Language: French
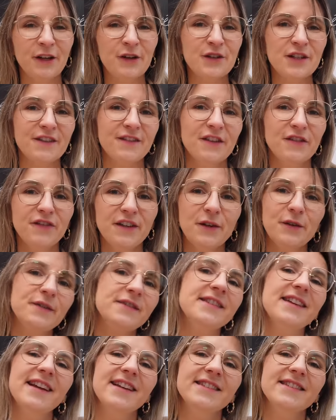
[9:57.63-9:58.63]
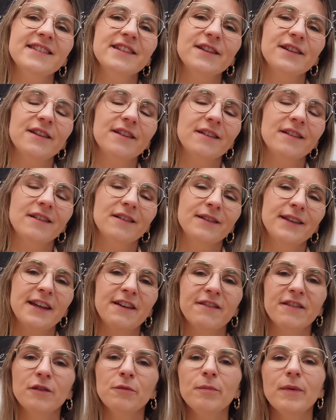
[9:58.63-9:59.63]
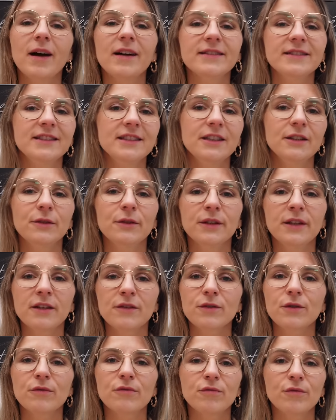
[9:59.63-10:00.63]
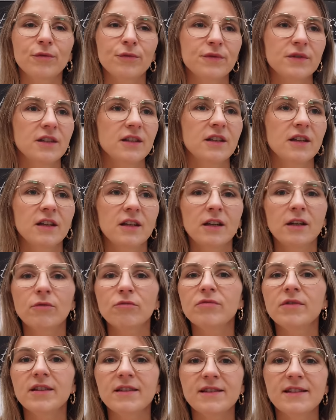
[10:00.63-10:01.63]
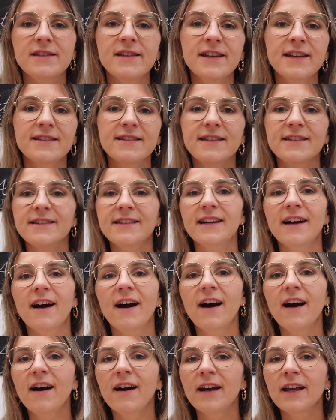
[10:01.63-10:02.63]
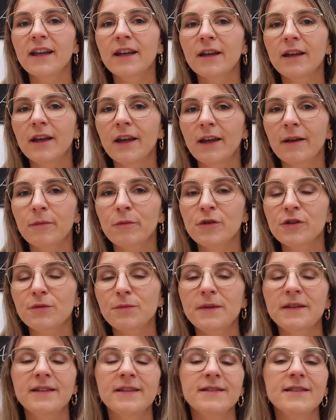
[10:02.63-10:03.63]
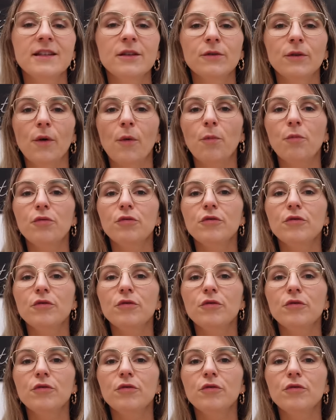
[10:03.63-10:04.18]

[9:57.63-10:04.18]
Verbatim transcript: quand j'avais fait le test, il y avait une partie qu'est-ce que vous conseillez ou des idées, etc. Et moi, je m'étais dit qu'en